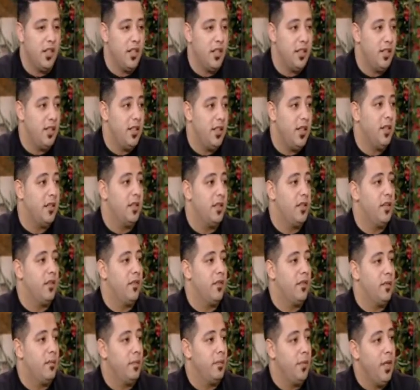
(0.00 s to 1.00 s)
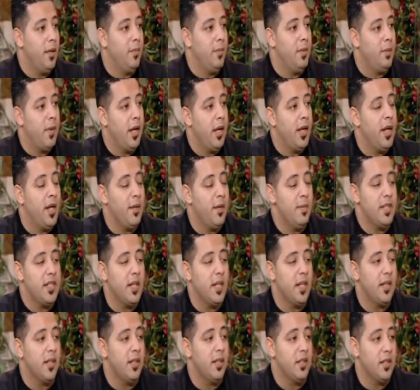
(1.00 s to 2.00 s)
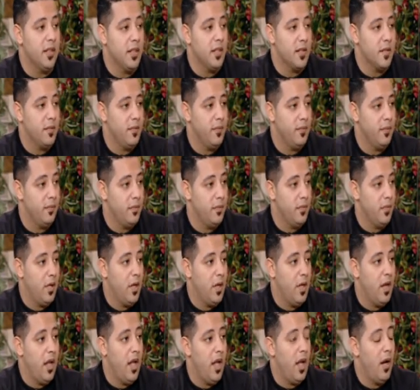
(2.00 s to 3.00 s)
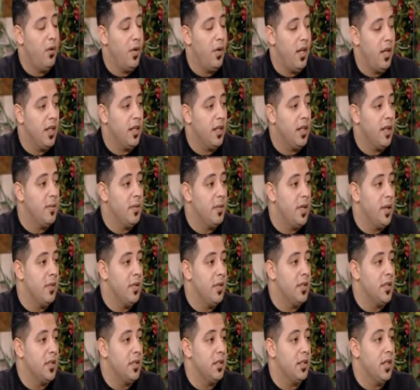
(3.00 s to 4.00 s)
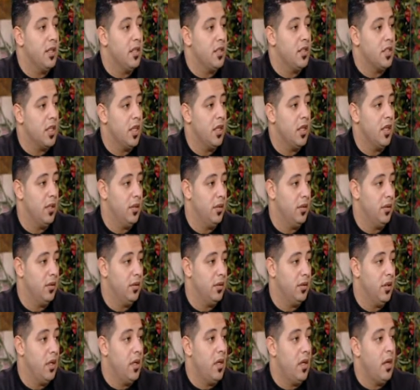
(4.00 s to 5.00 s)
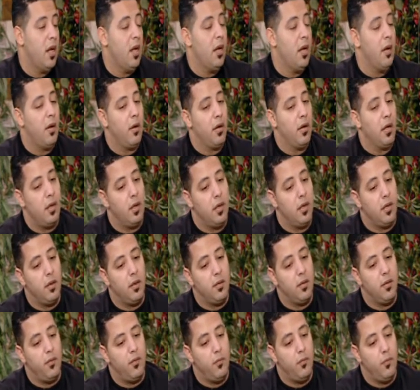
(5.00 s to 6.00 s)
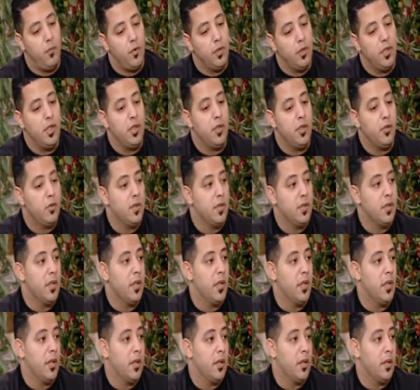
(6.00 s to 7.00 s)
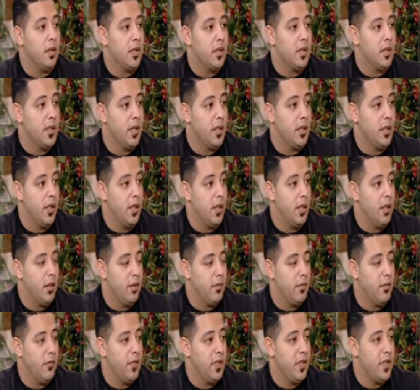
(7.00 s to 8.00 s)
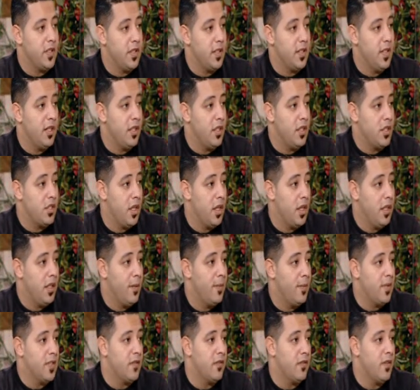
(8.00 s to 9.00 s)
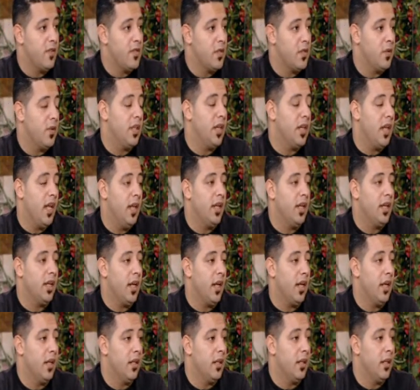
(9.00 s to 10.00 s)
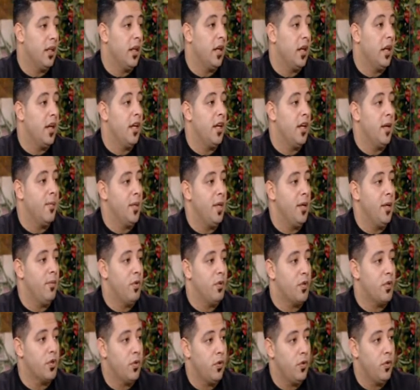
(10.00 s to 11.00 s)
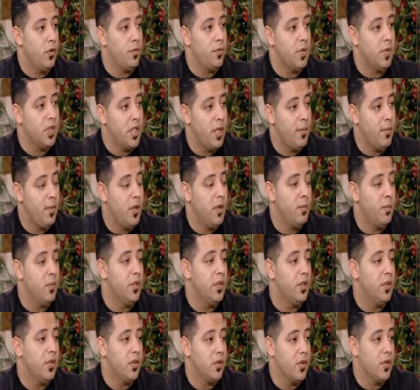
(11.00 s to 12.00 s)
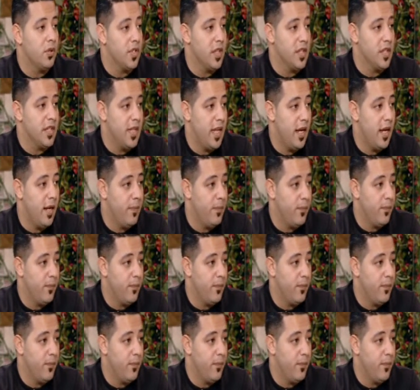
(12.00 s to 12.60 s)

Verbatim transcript: ديت بتعمل معايا خمس حاجات للجسم كويس اول حاجه بتعمل انسداد للشهيه تمام آه ممكن يكون في انسداد للشهيه بس في نفس الوقت انا جعان هي بتعمل الشعور بالشبع لمده 12 ساعه